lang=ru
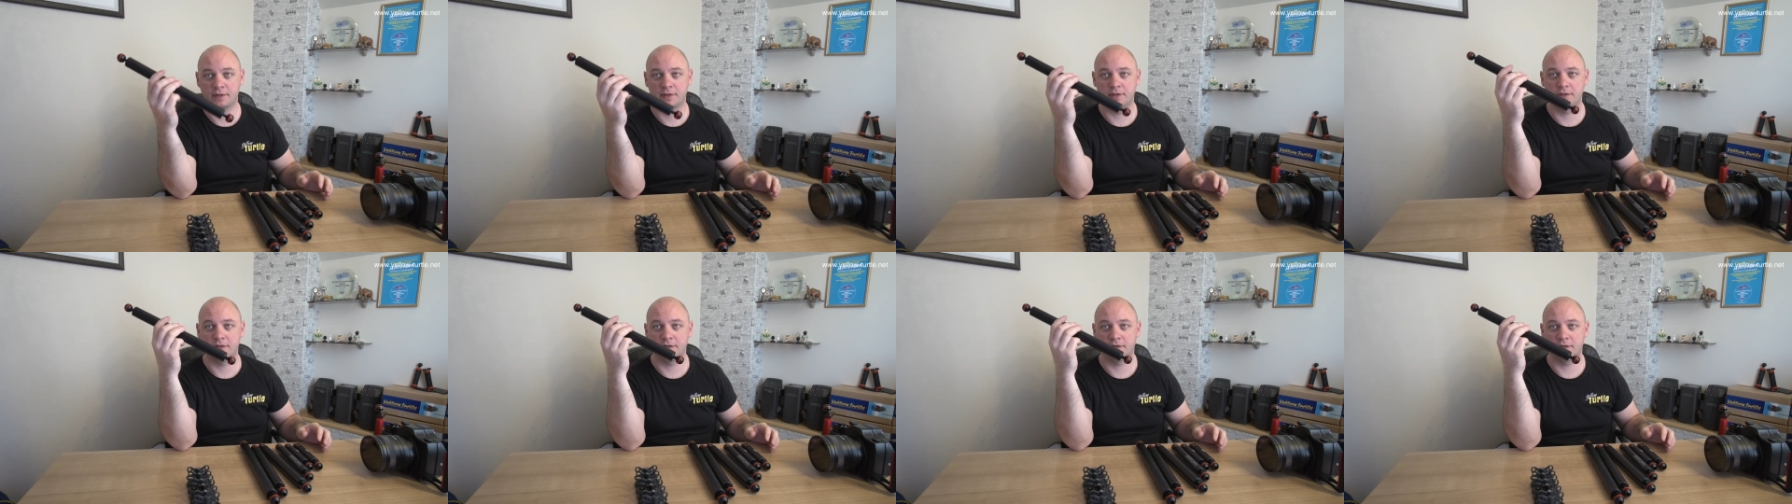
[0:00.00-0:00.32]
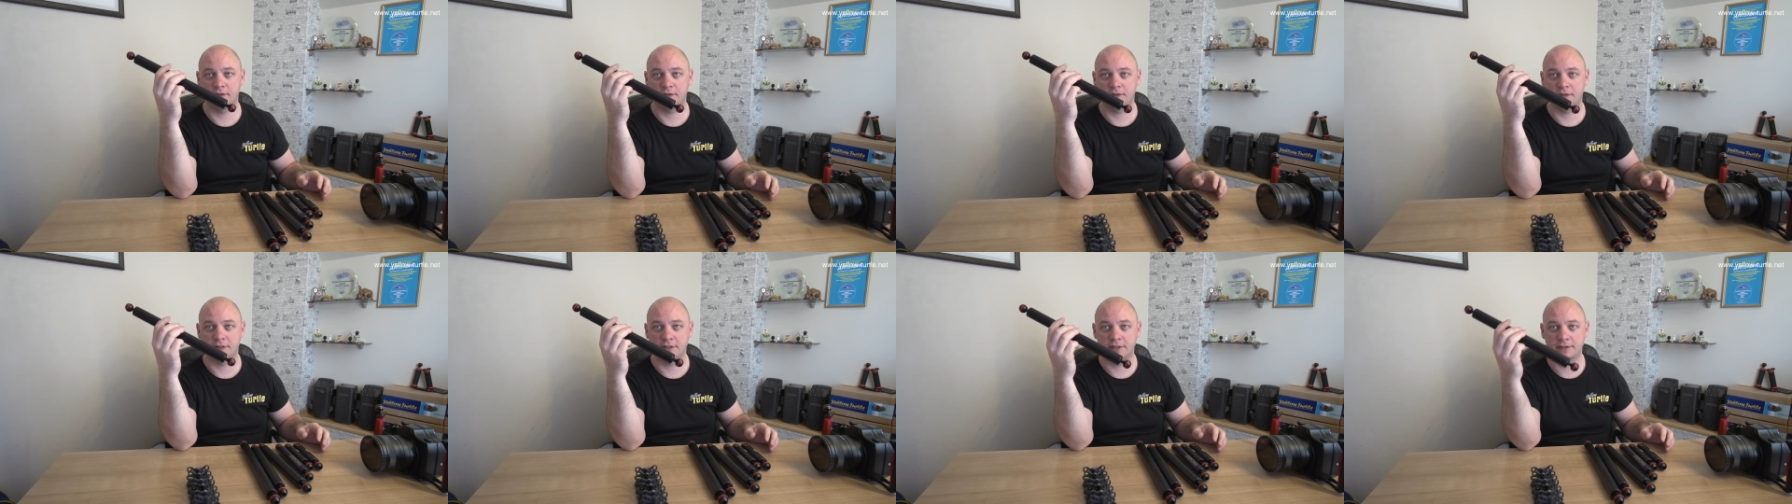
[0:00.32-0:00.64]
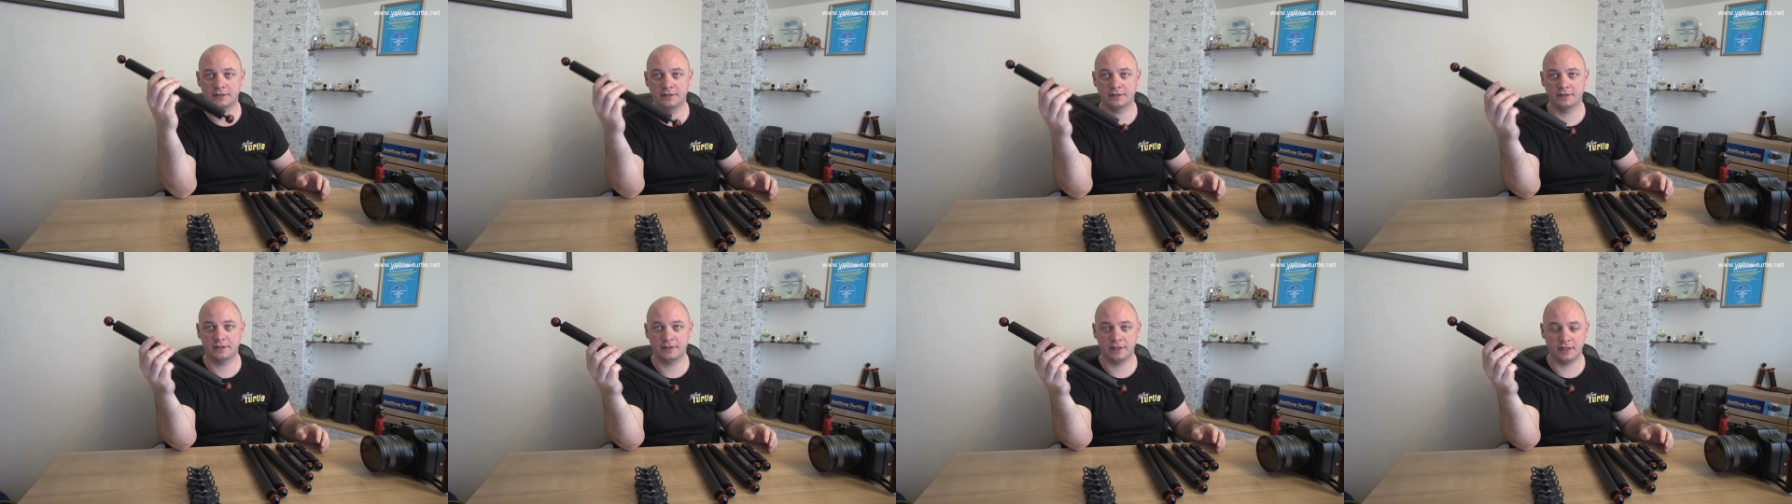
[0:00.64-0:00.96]
Э,
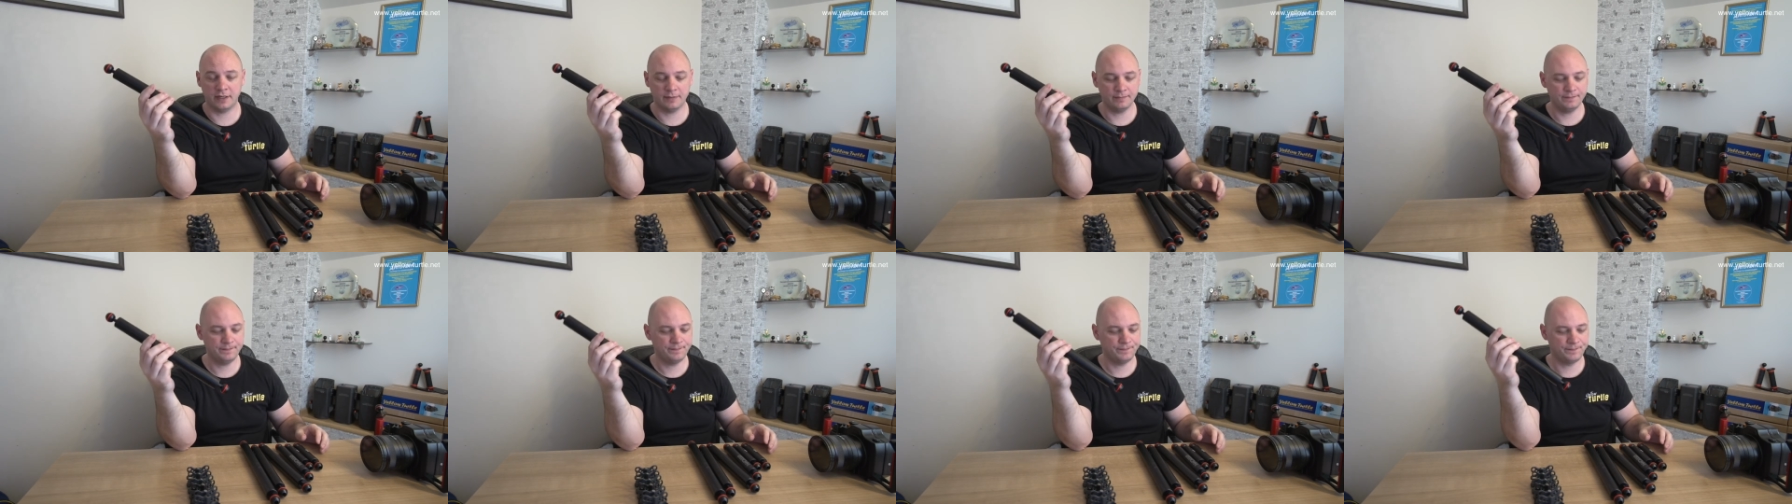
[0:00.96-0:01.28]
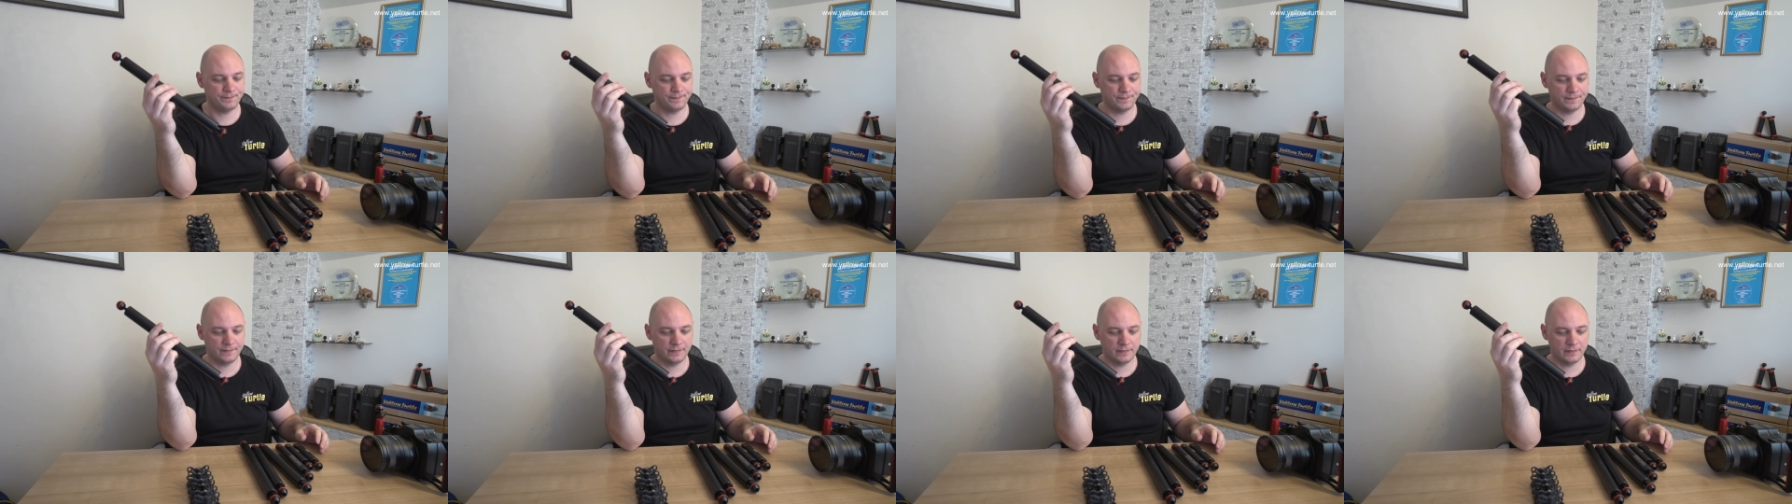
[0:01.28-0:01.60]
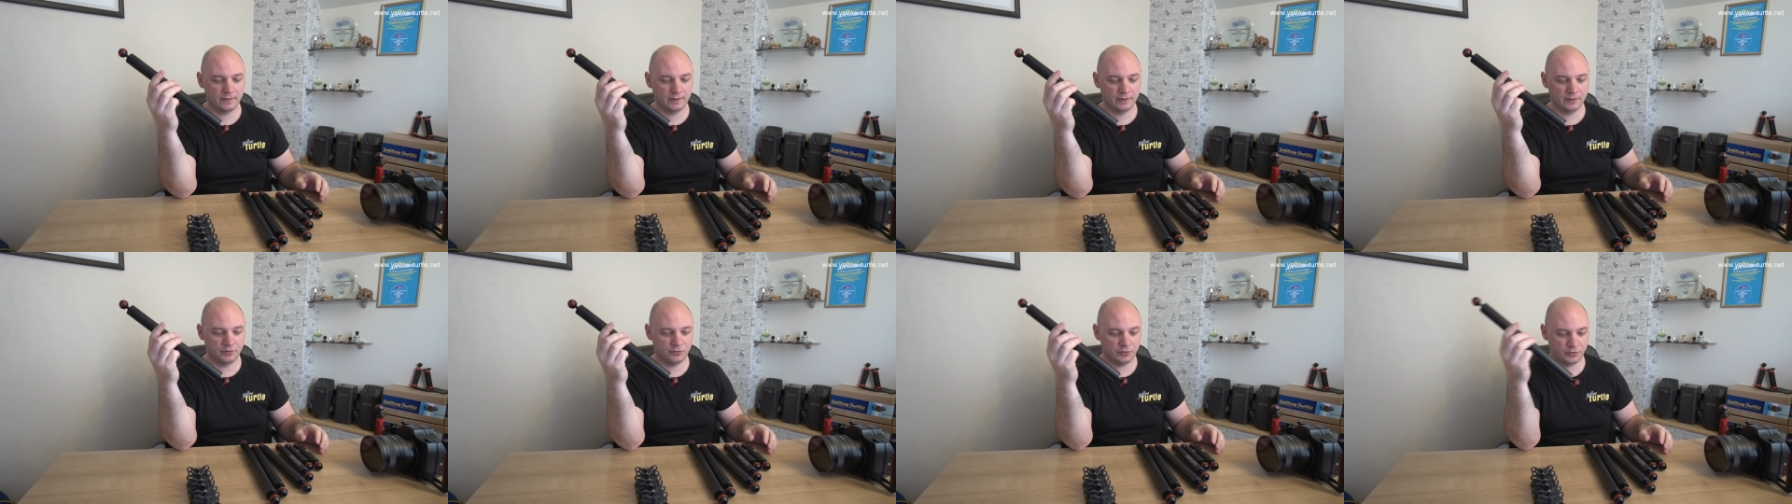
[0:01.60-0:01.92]
этот арм,
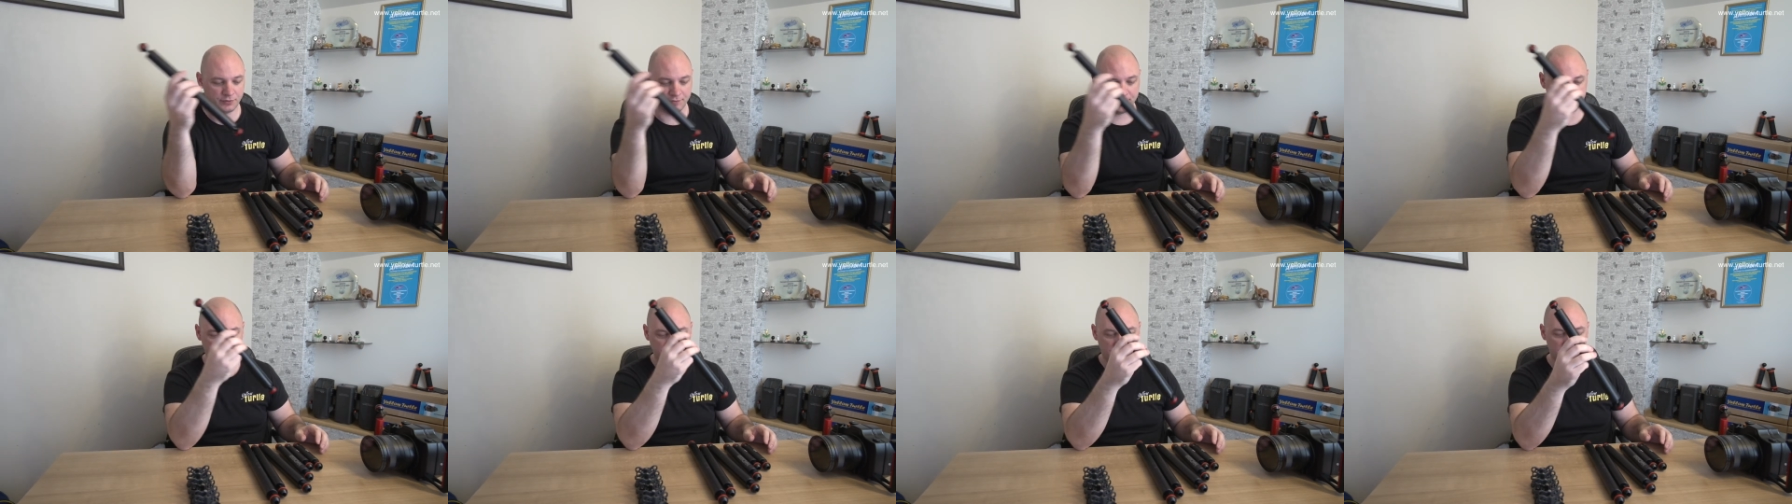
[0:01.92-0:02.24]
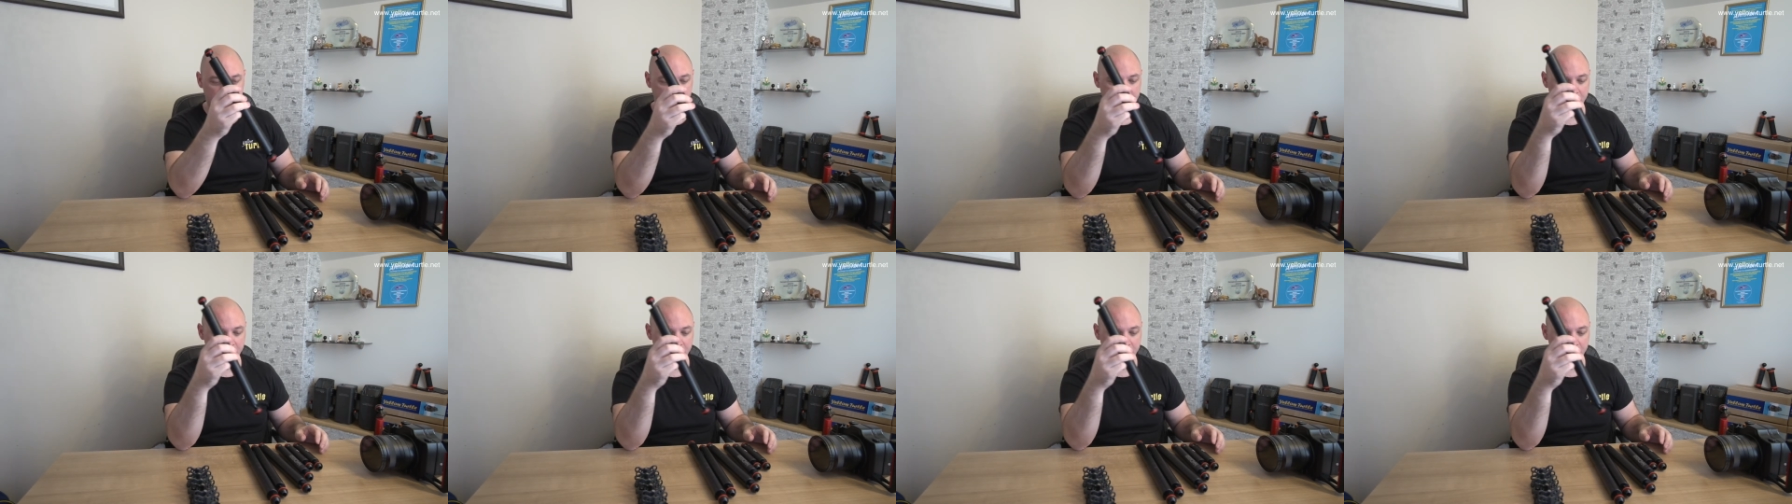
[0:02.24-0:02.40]
то есть все